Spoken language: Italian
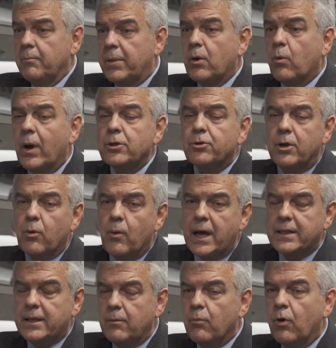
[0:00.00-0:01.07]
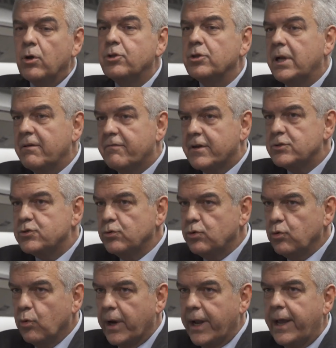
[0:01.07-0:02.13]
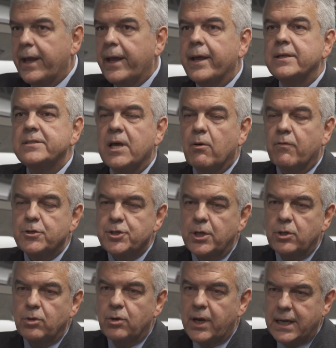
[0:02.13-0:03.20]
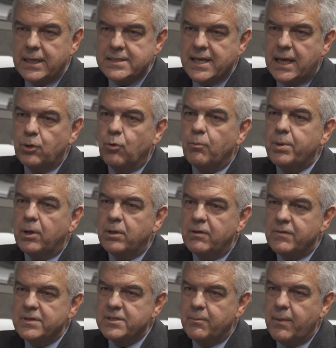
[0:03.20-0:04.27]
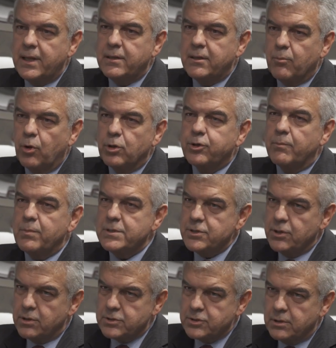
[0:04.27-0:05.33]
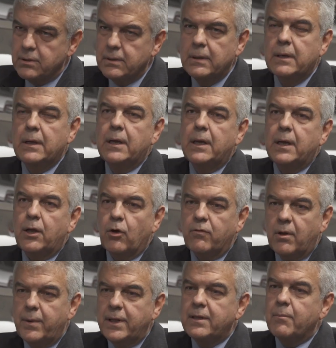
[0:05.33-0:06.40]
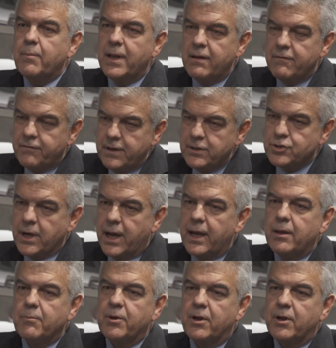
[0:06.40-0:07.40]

Per quanto riguarda il mondo delle infrastrutture, stiamo facendo, realizzando un piano di investimenti molto ambizioso, che ovviamente beneficia in